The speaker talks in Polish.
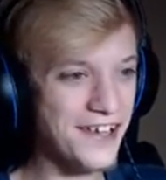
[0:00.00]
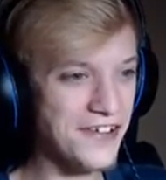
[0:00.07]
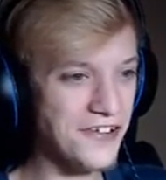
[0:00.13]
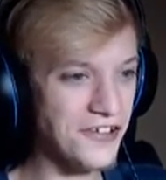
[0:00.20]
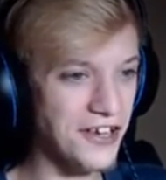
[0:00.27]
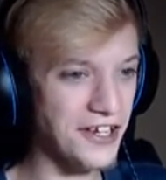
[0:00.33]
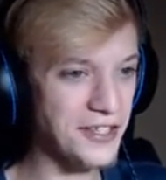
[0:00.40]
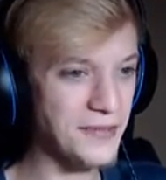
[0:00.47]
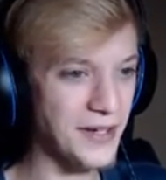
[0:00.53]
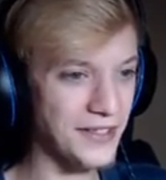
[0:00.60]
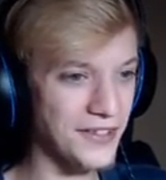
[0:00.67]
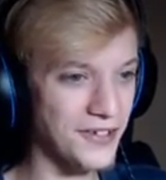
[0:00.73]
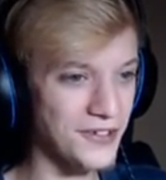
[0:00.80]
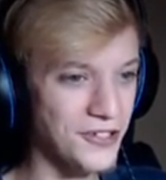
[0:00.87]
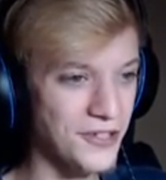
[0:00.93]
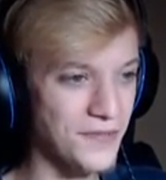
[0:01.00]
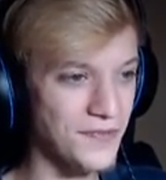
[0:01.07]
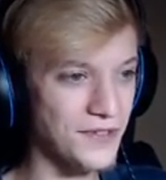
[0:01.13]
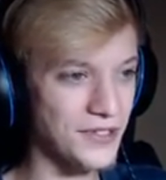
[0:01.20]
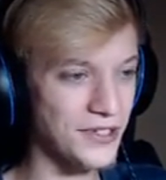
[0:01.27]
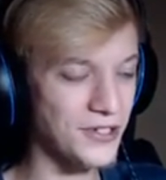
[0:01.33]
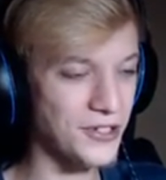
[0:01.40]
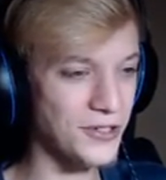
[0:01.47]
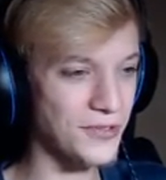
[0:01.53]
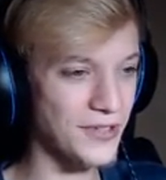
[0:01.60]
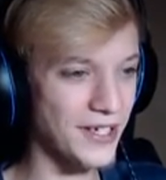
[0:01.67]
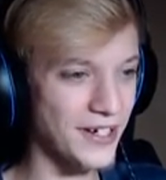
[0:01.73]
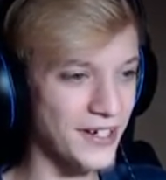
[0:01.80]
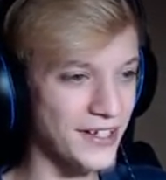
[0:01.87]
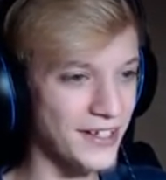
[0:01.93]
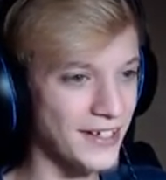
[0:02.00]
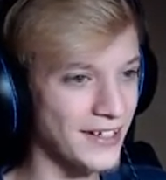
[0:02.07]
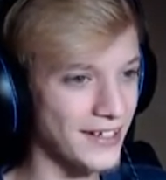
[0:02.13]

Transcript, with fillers: Error animatron ci wyskoczył na ryj.